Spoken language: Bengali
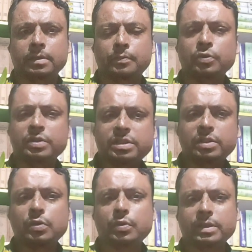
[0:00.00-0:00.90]

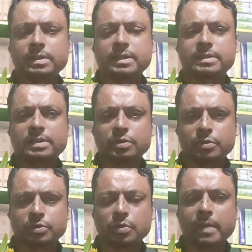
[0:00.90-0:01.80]
প্রতিষ্ঠিত হয়েছেন সে
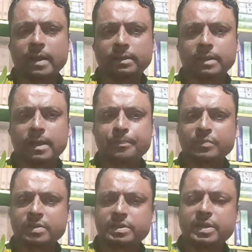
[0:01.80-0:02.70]
সমস্ত ব্যক্তিরা
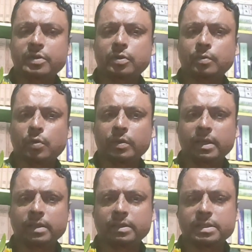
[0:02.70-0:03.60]
সেই রকম
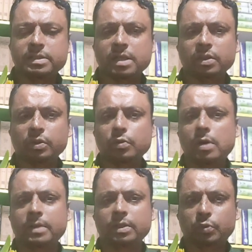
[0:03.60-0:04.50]
অনেক দৃষ্টান্তও
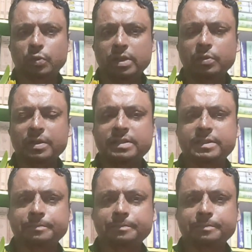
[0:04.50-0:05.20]
আমরা তুলে ধরেছি